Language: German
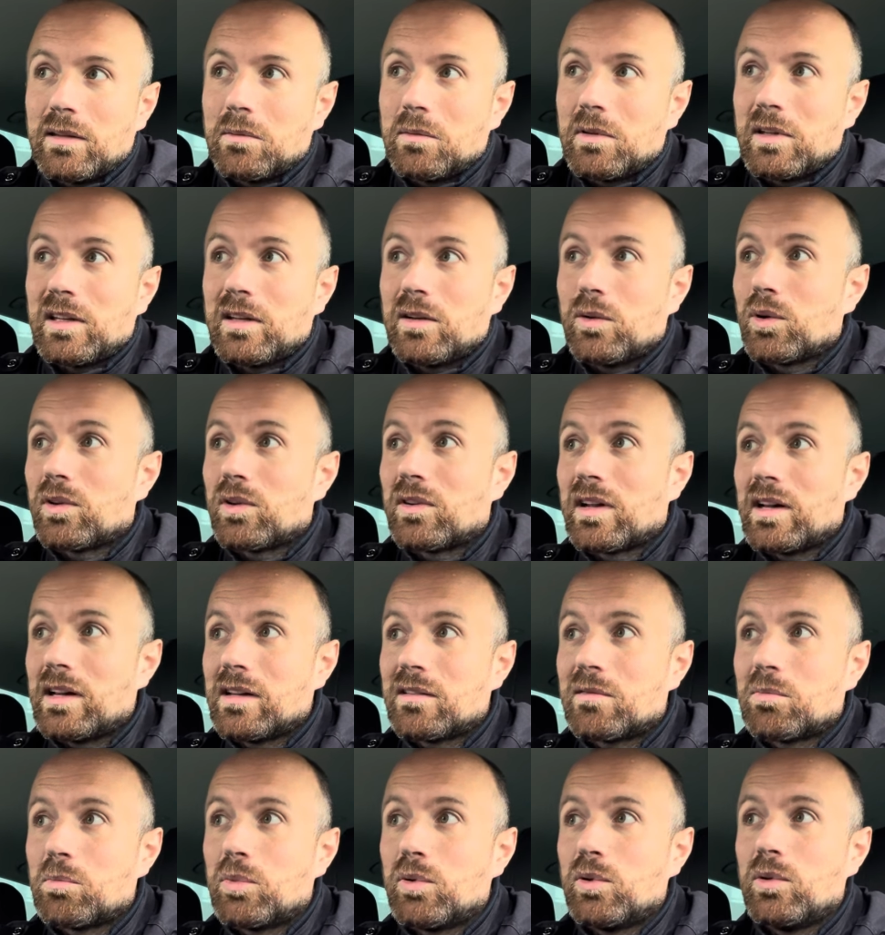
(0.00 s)
die
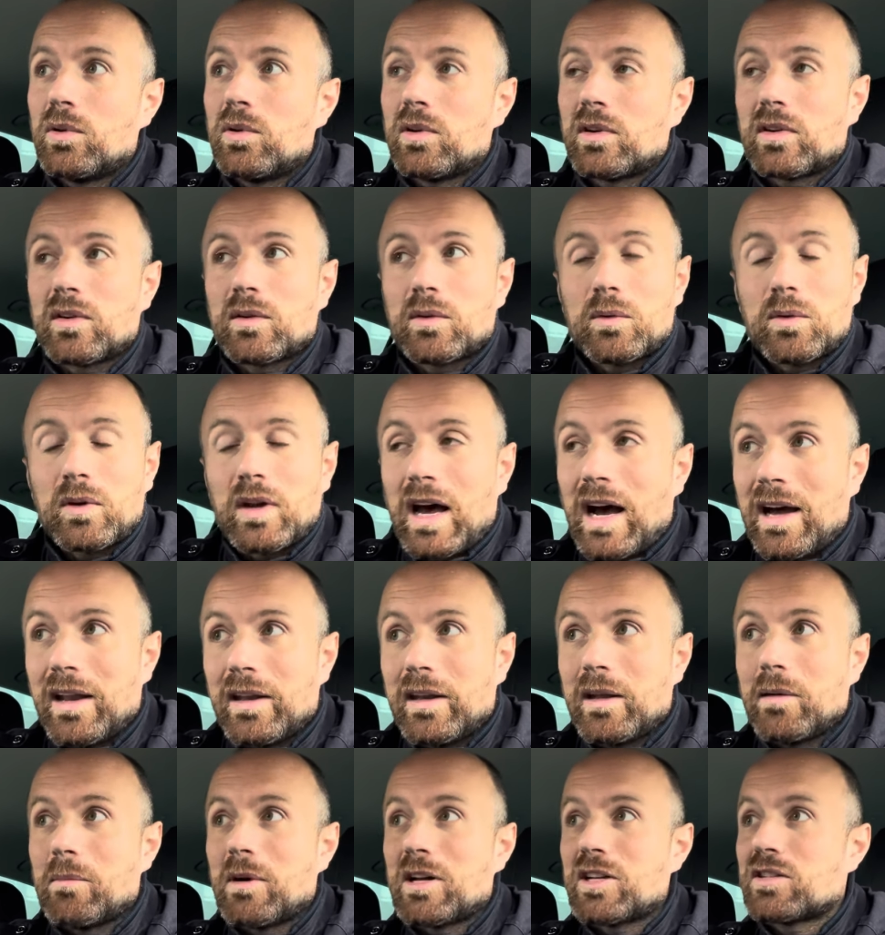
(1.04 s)
Hotels bucht und nah an
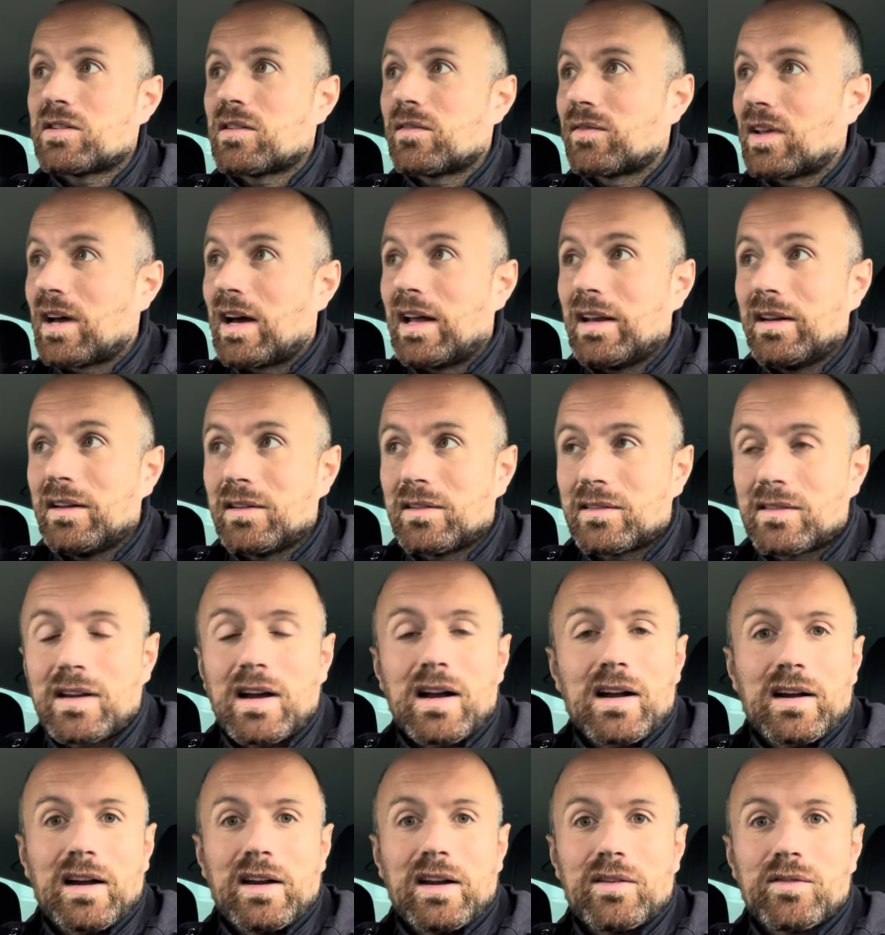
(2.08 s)
der Mannschaft dran ist,
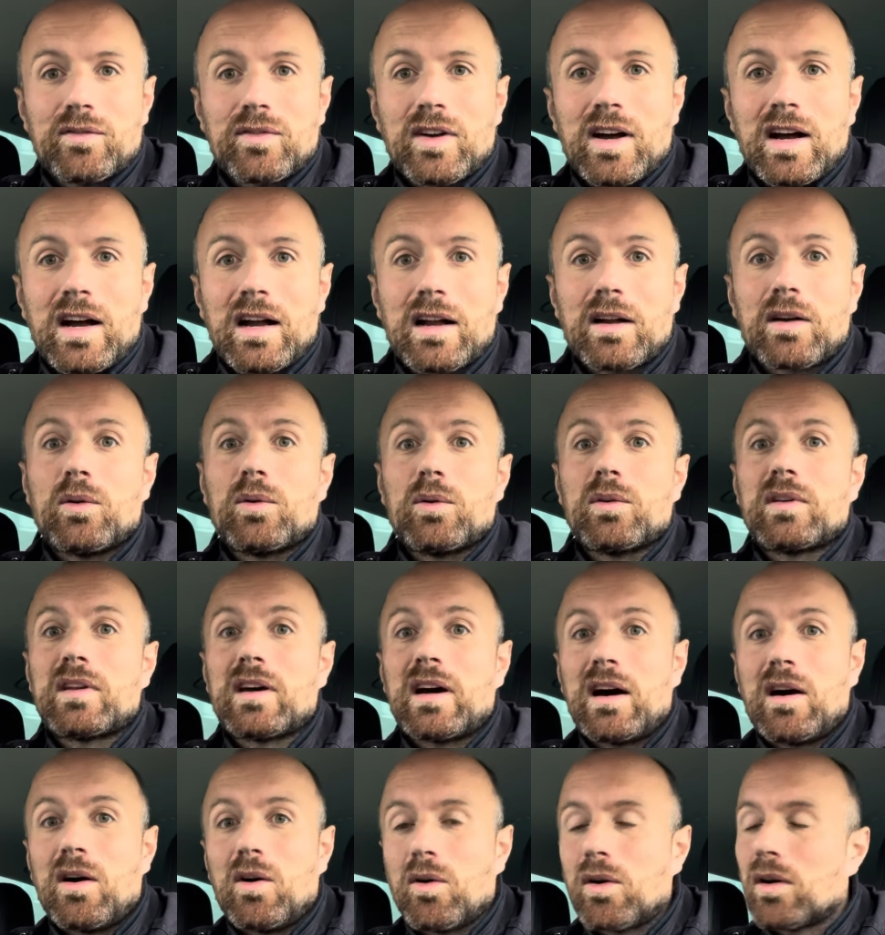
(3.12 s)
gar keine Frage und da
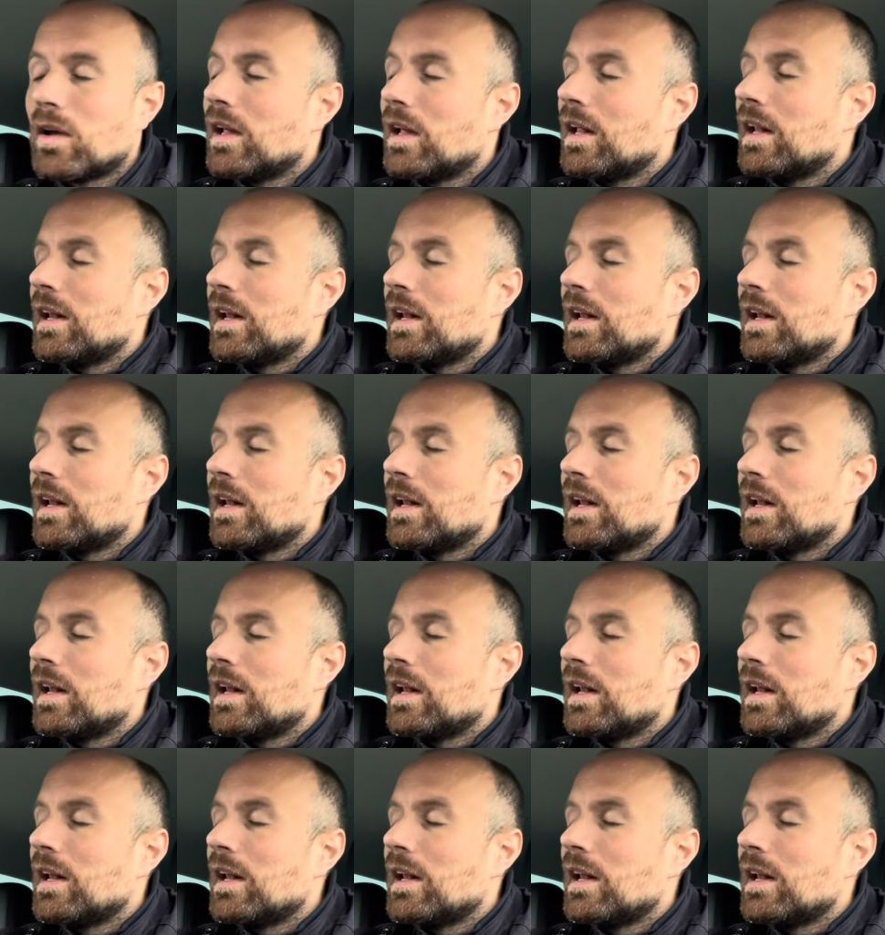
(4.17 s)
auch